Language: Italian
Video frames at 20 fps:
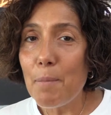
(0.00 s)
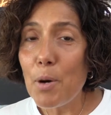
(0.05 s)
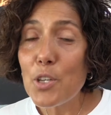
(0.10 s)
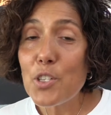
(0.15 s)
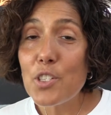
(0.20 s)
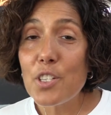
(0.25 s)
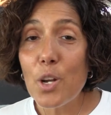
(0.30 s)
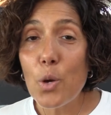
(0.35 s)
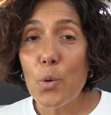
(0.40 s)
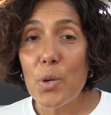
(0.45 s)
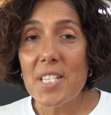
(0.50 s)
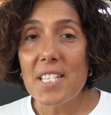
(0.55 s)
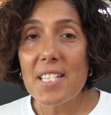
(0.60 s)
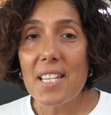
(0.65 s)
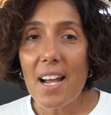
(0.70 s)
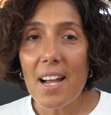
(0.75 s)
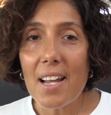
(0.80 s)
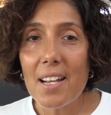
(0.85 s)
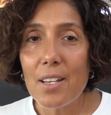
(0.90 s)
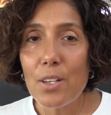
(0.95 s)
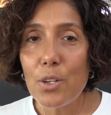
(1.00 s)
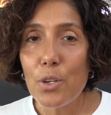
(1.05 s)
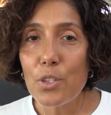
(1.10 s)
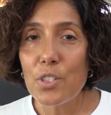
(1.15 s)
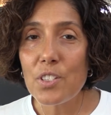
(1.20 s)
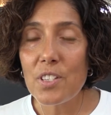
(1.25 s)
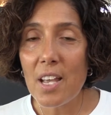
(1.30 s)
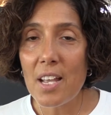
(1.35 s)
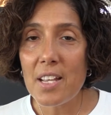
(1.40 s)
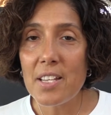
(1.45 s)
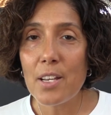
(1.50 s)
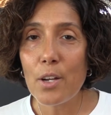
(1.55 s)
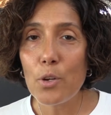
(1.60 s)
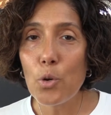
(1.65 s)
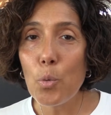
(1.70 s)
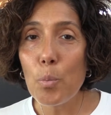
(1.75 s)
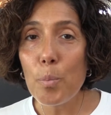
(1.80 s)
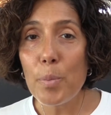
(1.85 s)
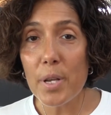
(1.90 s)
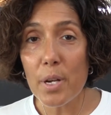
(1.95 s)
mostre quest'anno
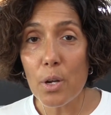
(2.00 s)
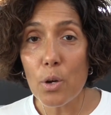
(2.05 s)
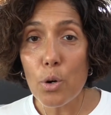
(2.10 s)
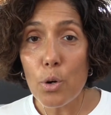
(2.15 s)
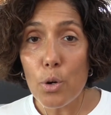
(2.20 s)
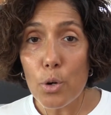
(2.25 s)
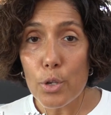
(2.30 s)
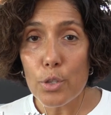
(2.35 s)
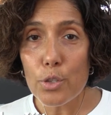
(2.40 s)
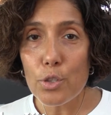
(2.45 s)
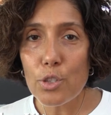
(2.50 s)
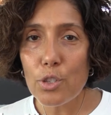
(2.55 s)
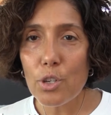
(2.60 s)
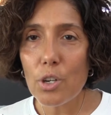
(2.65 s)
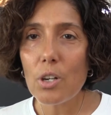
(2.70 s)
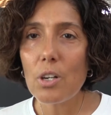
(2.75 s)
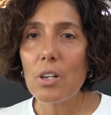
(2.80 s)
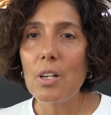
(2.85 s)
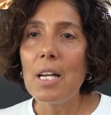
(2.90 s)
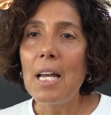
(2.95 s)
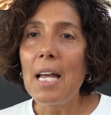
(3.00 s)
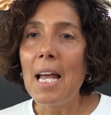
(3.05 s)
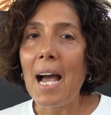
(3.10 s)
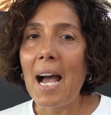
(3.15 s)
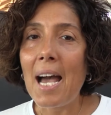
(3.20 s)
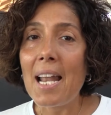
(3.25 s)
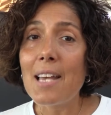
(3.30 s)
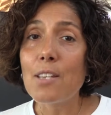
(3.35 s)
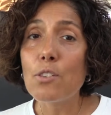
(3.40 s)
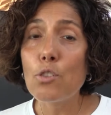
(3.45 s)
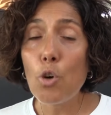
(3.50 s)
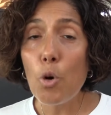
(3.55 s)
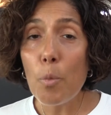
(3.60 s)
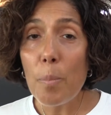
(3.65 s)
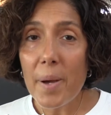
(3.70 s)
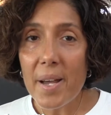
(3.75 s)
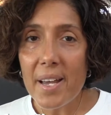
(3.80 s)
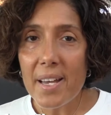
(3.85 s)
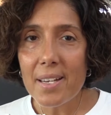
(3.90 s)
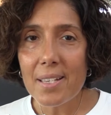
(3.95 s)
segnano un percorso alla
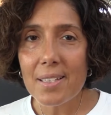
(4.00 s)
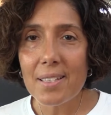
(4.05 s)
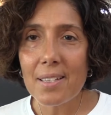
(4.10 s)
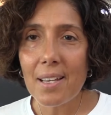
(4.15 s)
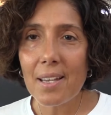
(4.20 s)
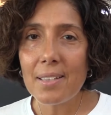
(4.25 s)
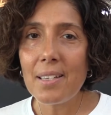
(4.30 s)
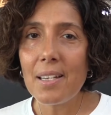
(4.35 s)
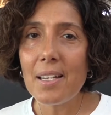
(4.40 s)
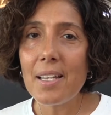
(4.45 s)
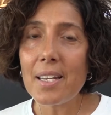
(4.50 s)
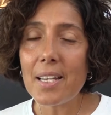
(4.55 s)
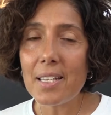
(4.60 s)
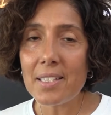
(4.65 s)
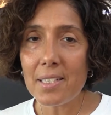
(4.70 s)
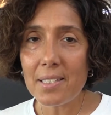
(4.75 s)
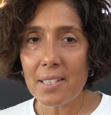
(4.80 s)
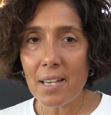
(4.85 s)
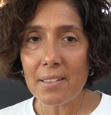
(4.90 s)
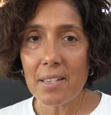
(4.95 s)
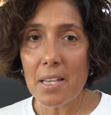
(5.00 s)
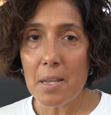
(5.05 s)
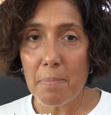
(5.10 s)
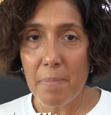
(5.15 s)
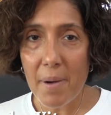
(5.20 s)
scoperta dell'eredità dei